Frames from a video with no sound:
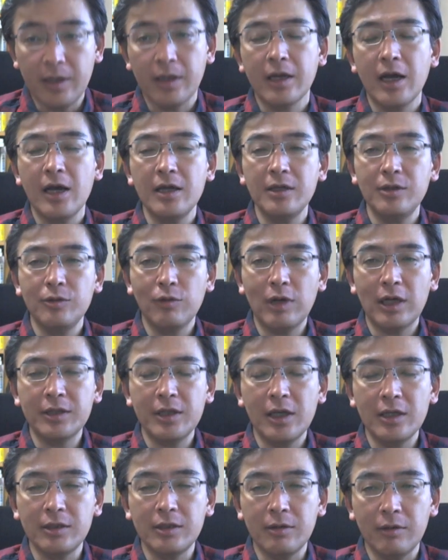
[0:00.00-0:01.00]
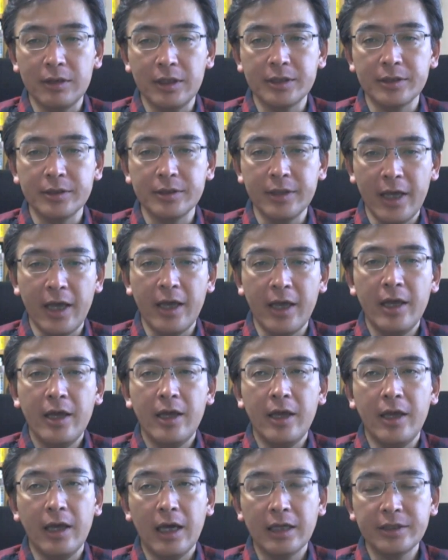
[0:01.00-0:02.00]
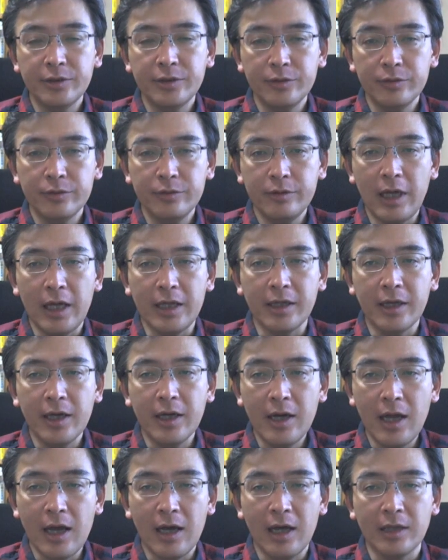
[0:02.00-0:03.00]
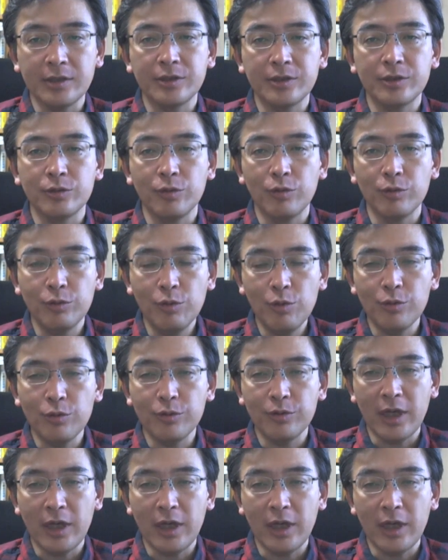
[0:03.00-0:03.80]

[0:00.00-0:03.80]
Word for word: 会員の方にはですね、明日ぐらいから発送と